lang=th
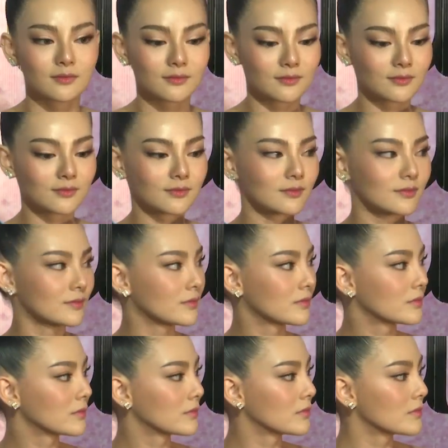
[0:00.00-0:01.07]
ครับได้กระเป๋า
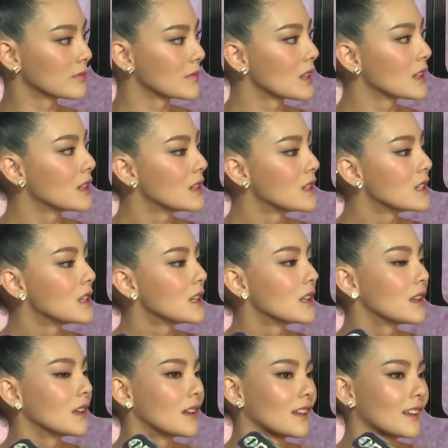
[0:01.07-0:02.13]
คืนแล้วครับเป็นไงบ้า
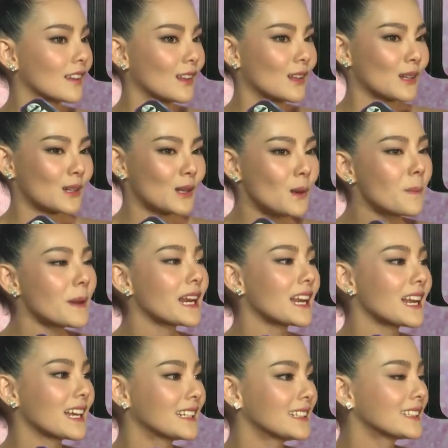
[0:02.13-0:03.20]
งครับก็เป็น
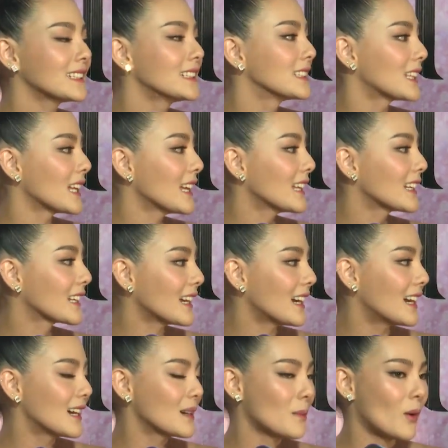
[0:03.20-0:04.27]
อะไรที่ตื่นเต้น
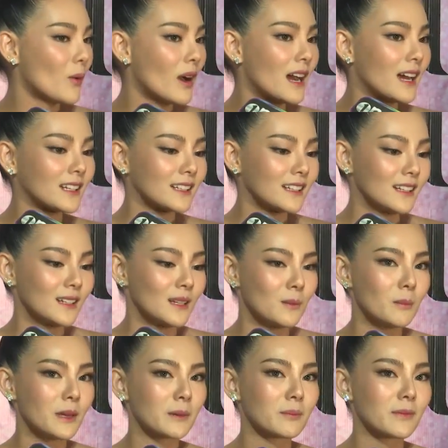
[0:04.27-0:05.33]
ค่ะเพราะว่า
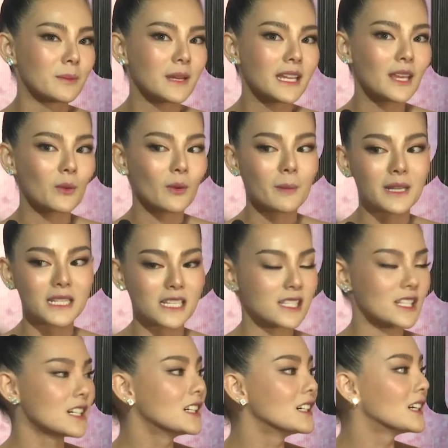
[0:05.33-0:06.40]
มันมันไม่คิดว่ามันจะ
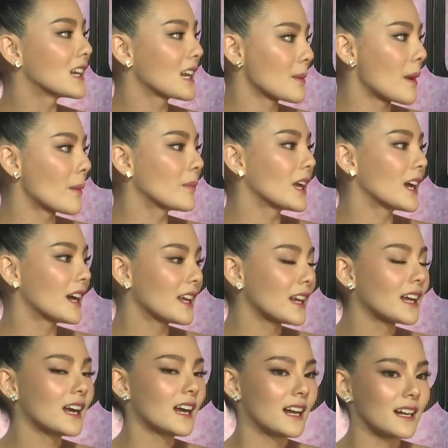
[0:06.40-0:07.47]
เจออะไรแบบนี้
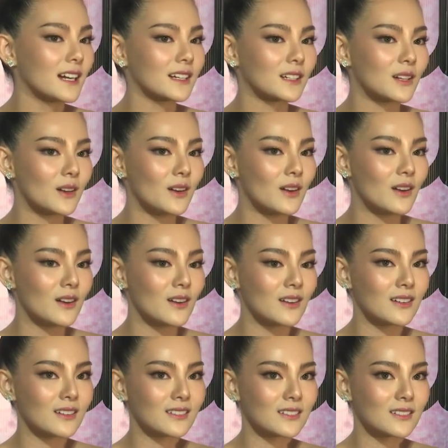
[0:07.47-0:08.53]
นะคะก็
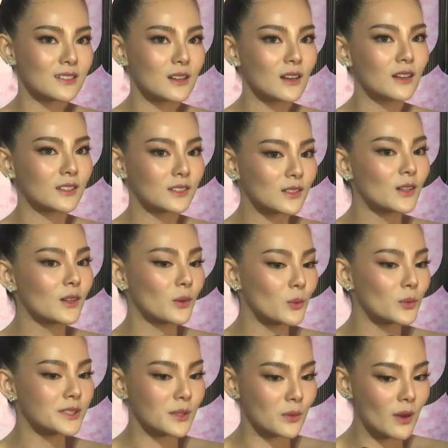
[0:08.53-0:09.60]
ก็ก็
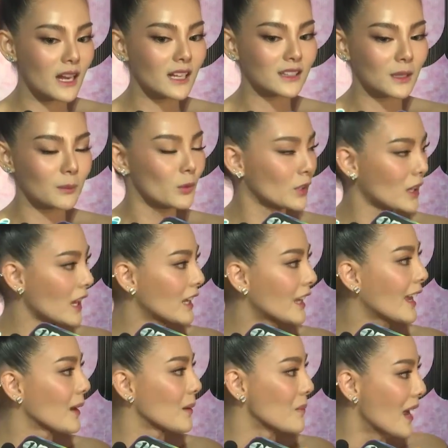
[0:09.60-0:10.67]
รู้สึกว่าตำรวจไทย
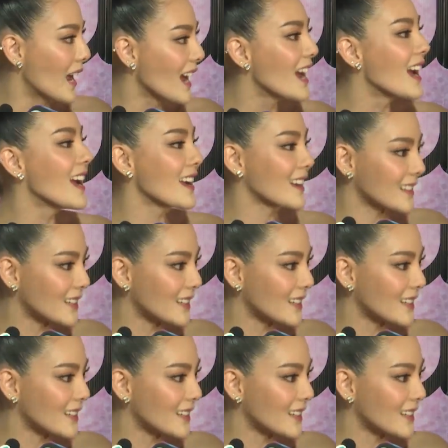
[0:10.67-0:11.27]
เก่งมาก